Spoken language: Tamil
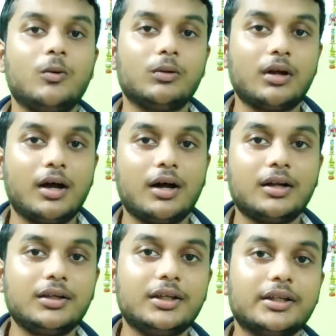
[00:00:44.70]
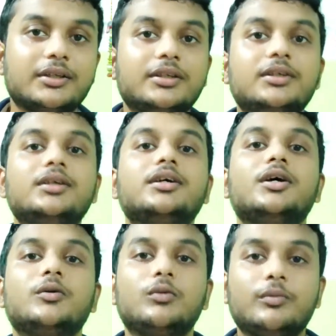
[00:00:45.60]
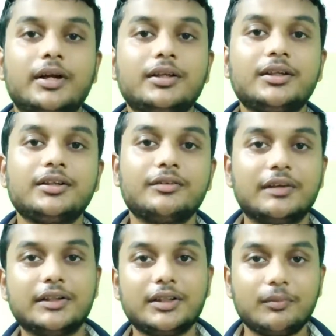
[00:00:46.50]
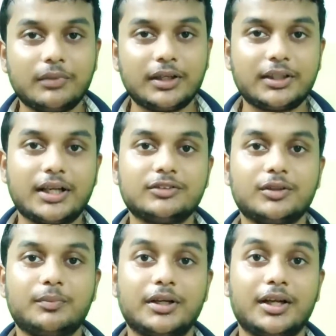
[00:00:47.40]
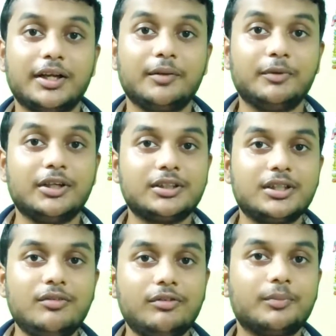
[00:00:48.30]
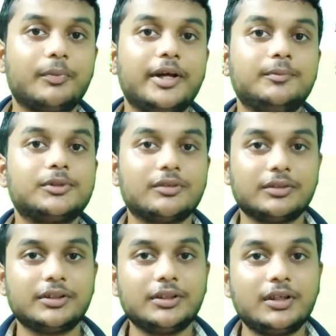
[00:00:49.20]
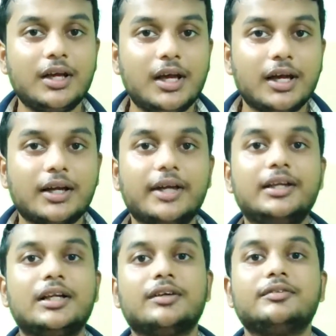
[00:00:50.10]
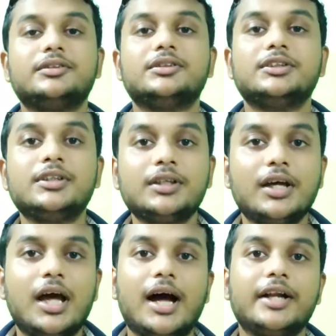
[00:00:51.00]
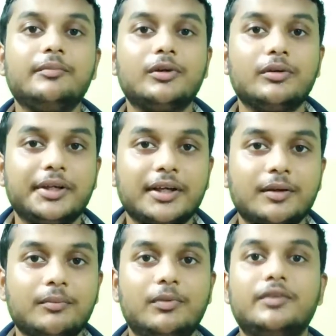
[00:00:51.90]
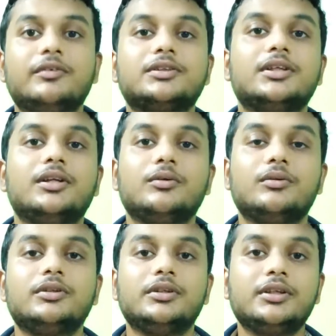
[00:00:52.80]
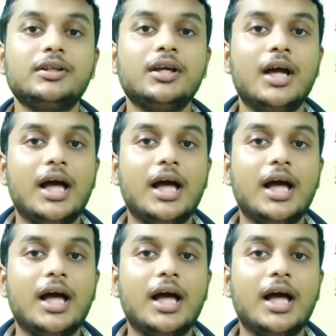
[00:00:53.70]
ஒரு ஆடுலேருந்து ஒரு மனிதனுக்கு வந்து பிளட் ட்ரான்ஸ்ஃபர் பண்ணுறாங்க எப்படின்னா சில்வர் பைப்ஸை வந்து கையில் வச்சுட்டு அனிமலுடைய பிளட் வெஷலில் கொடுத்துட்டு